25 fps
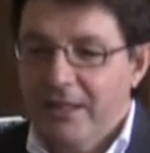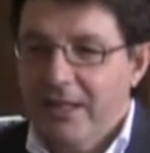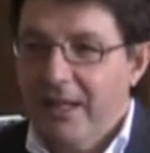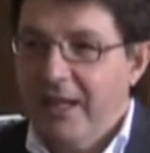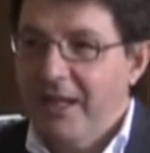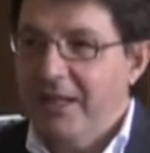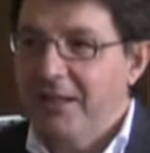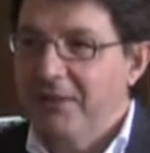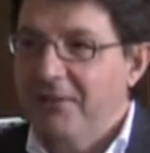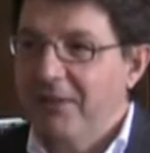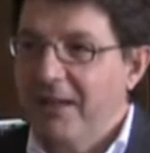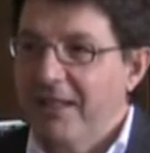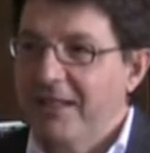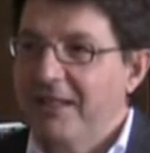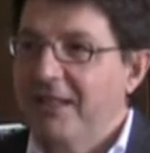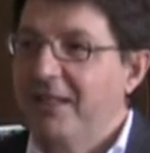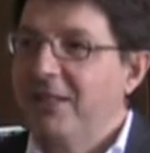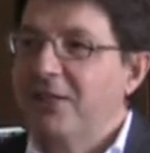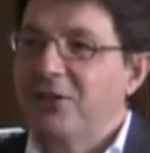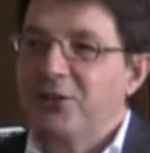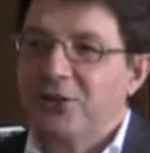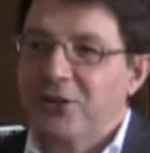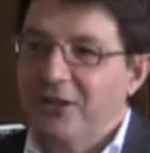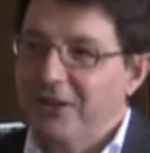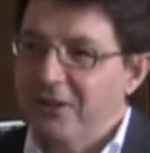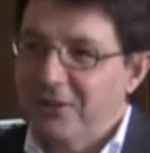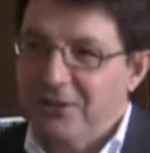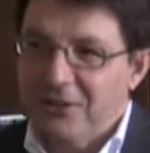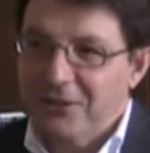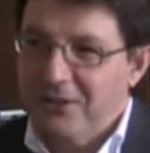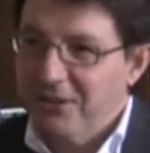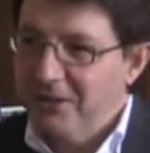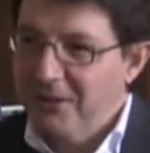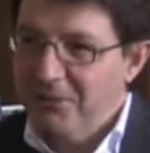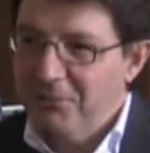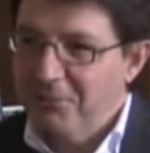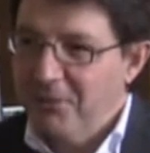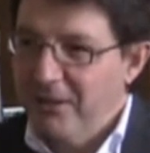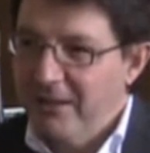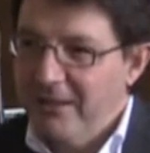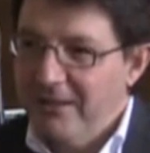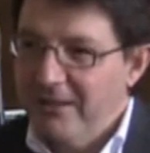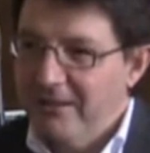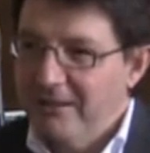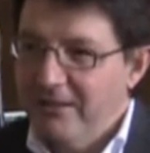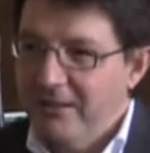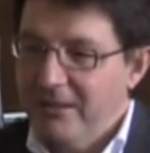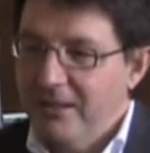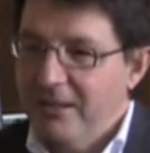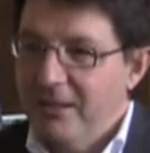arrivati al centro
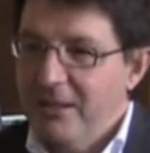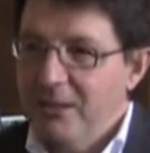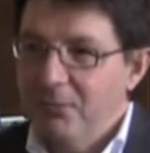dell'impero